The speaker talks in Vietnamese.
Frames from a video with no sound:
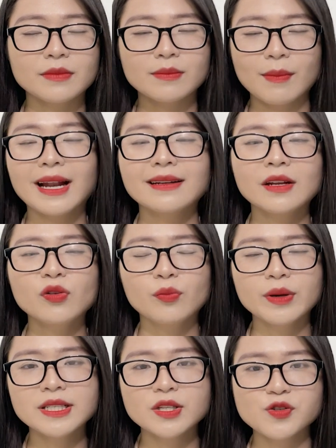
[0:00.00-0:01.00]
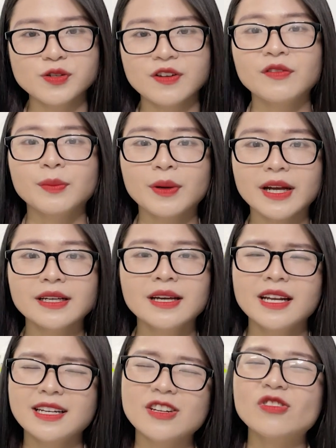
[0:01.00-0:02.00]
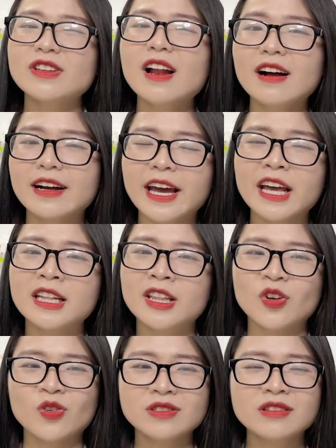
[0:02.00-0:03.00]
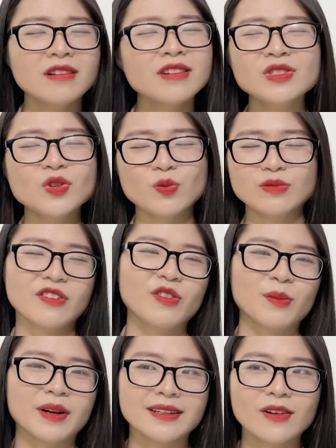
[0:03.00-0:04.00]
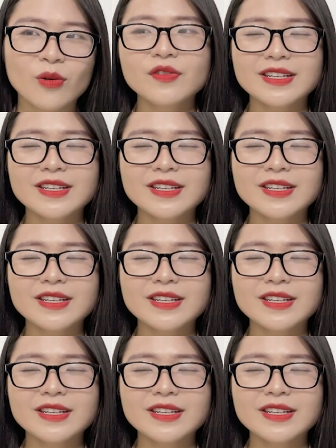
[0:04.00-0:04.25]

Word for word: Bạn thân của mình sử dụng sản phẩm này thì nó rất là khen, nó cứ sử dụng sản phẩm này thôi.